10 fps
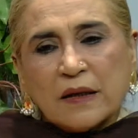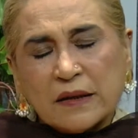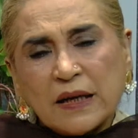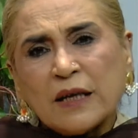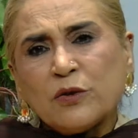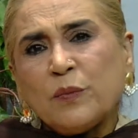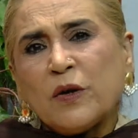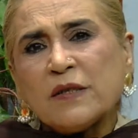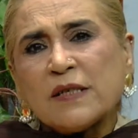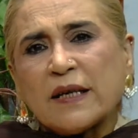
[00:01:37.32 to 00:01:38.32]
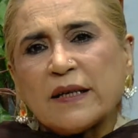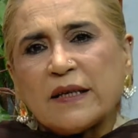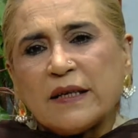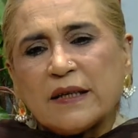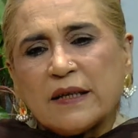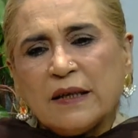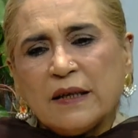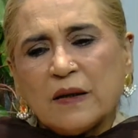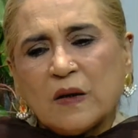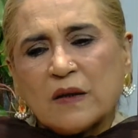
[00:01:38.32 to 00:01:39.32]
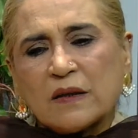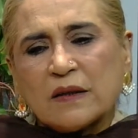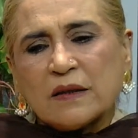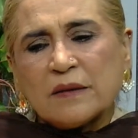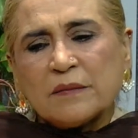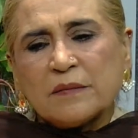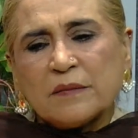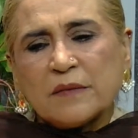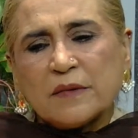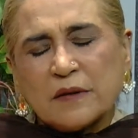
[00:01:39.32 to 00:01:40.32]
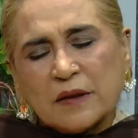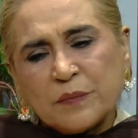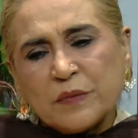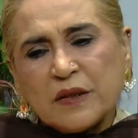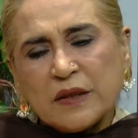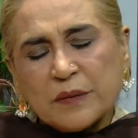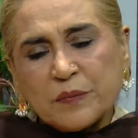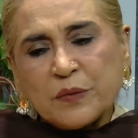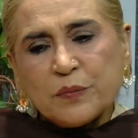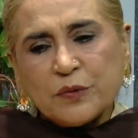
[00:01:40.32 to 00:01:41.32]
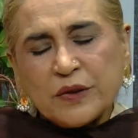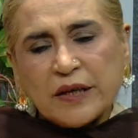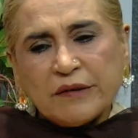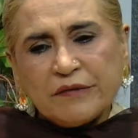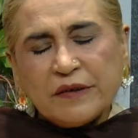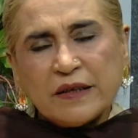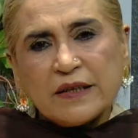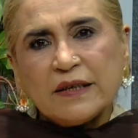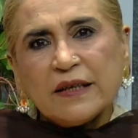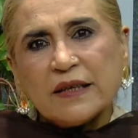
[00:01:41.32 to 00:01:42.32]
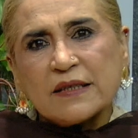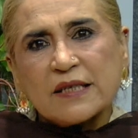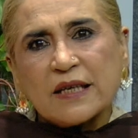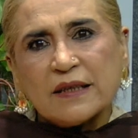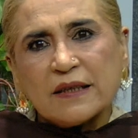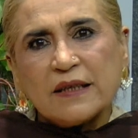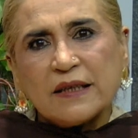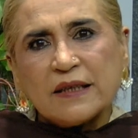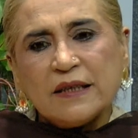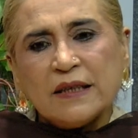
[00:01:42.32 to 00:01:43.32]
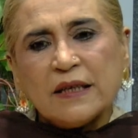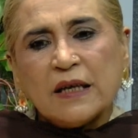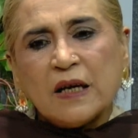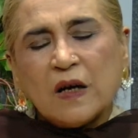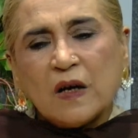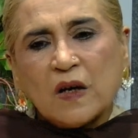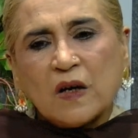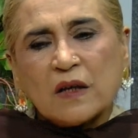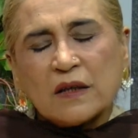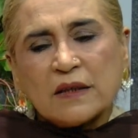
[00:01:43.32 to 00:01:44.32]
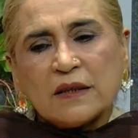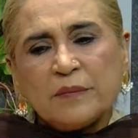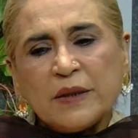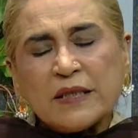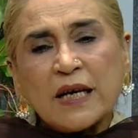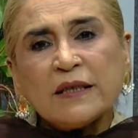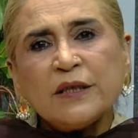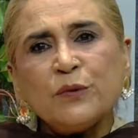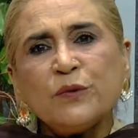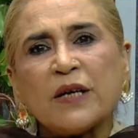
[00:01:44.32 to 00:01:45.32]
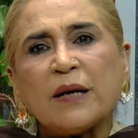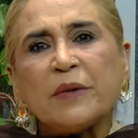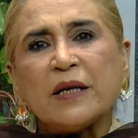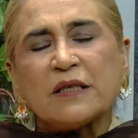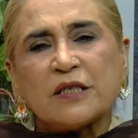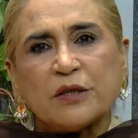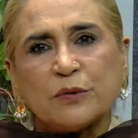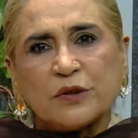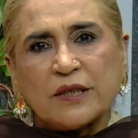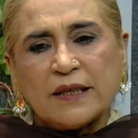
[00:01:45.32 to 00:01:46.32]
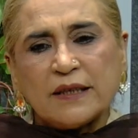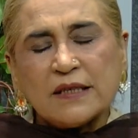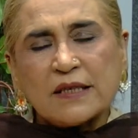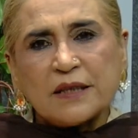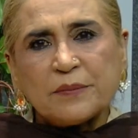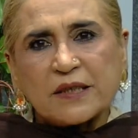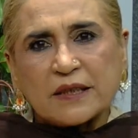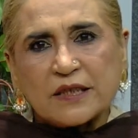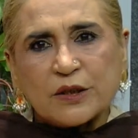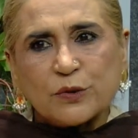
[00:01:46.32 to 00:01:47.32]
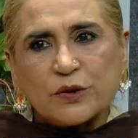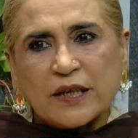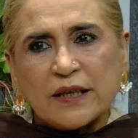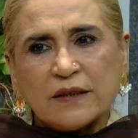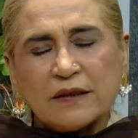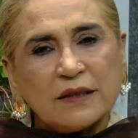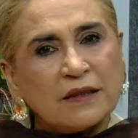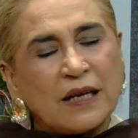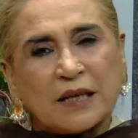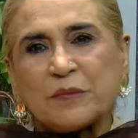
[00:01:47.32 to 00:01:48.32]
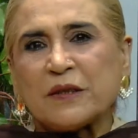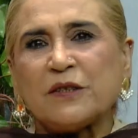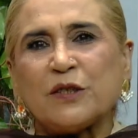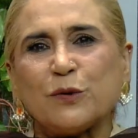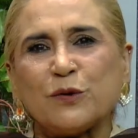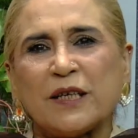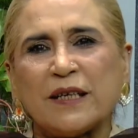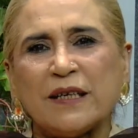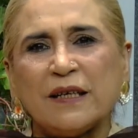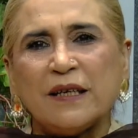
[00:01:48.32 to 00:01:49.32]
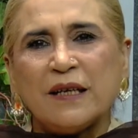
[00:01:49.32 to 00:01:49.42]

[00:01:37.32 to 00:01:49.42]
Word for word: किरदार तो बहुत सारे किए हैं और अपनी अपनी पूरी एफ़र्ट की है अच्छा करने की और मैं चाहती हूँ ड्रामे अच्छे हो जाएं स्क्रिप्ट्स अच्छे हो जाएं किरदार भी अच्छे हो जाएंगे